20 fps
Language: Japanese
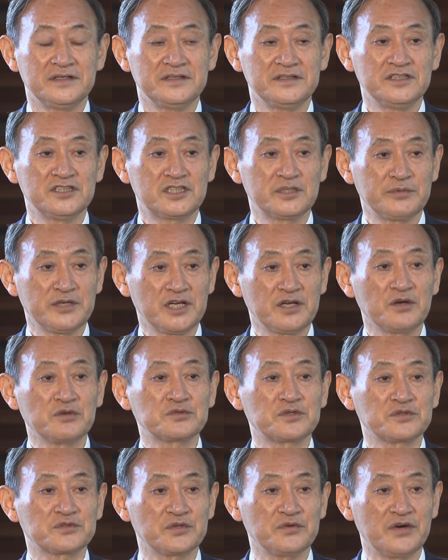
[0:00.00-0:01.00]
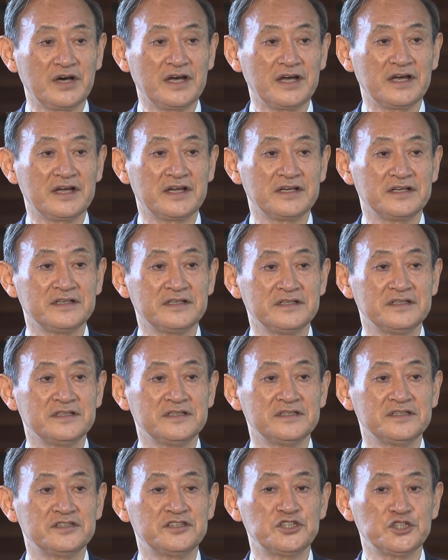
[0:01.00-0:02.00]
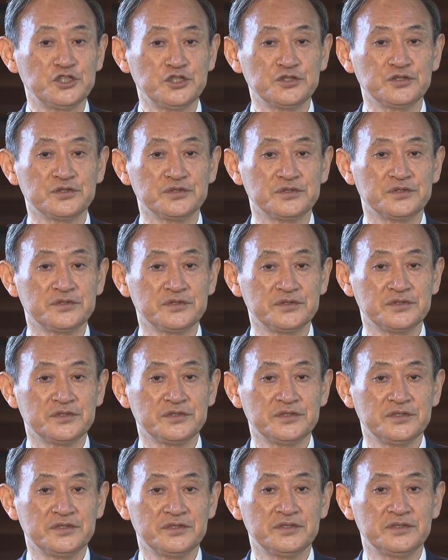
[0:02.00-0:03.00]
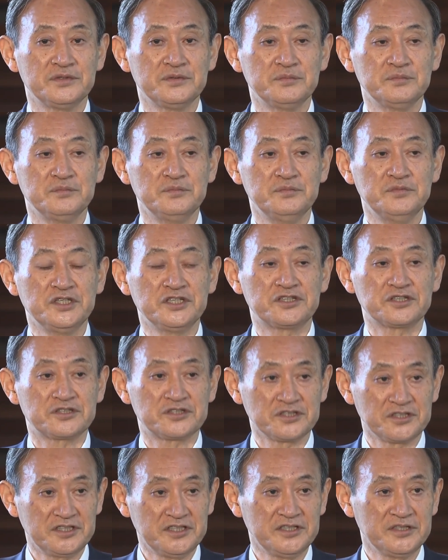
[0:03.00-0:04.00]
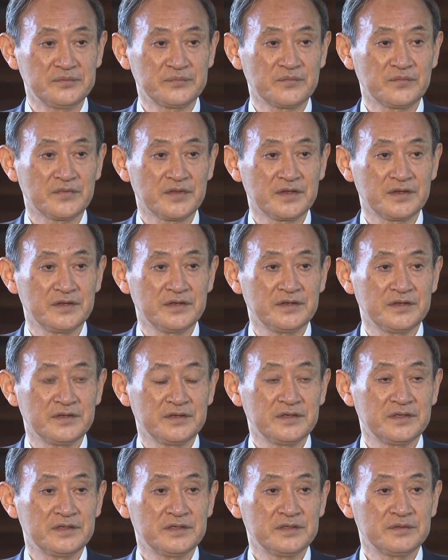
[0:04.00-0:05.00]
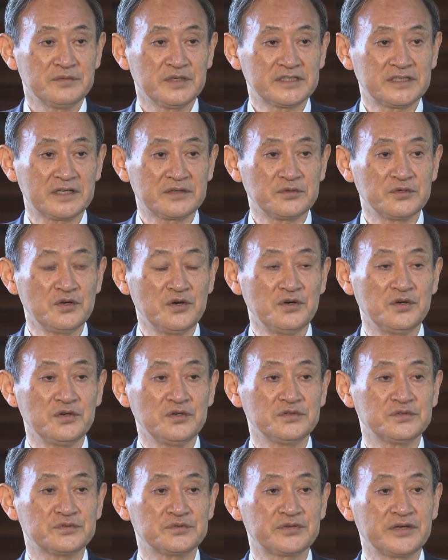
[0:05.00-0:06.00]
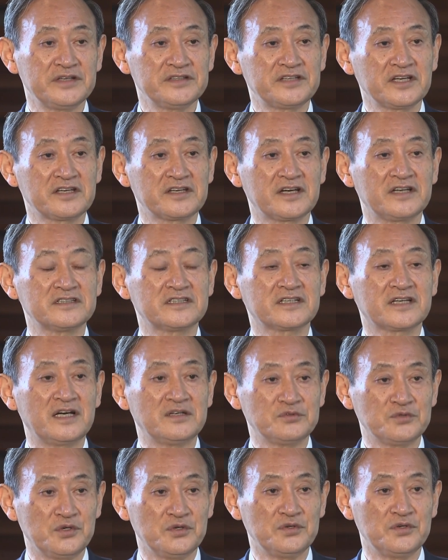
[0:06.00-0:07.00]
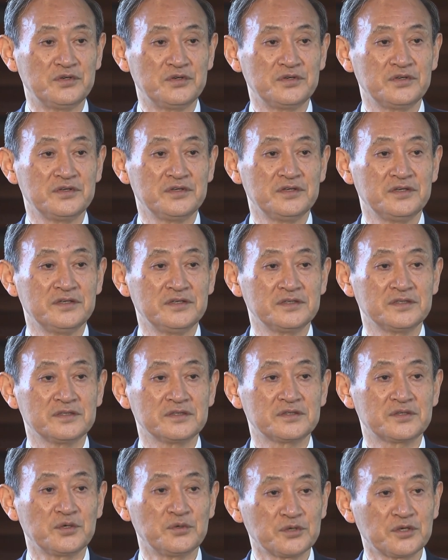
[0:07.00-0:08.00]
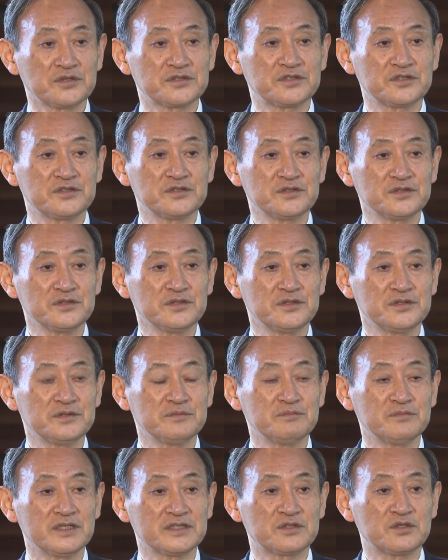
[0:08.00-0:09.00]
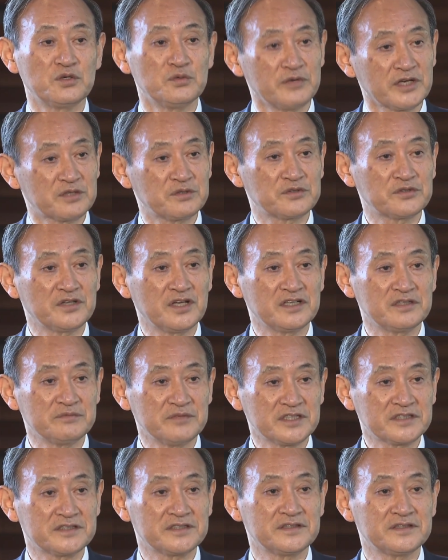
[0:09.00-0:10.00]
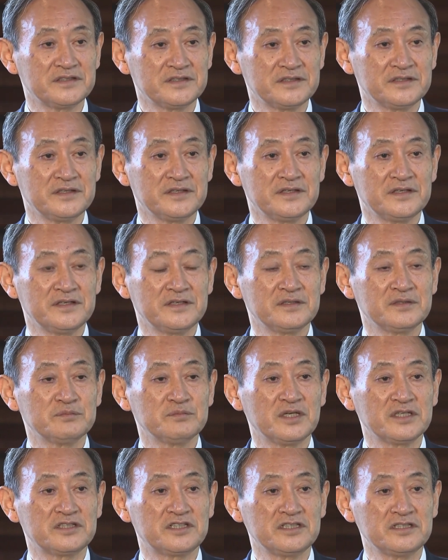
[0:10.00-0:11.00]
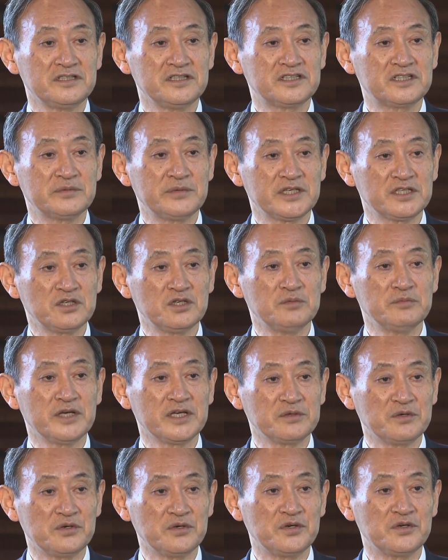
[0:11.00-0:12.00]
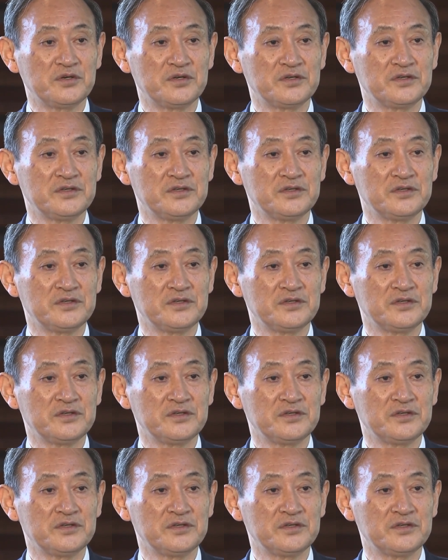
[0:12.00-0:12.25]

日米両国は自由民主主義またこの普遍的価値観を共有する同盟国であります、まあ、日米同盟を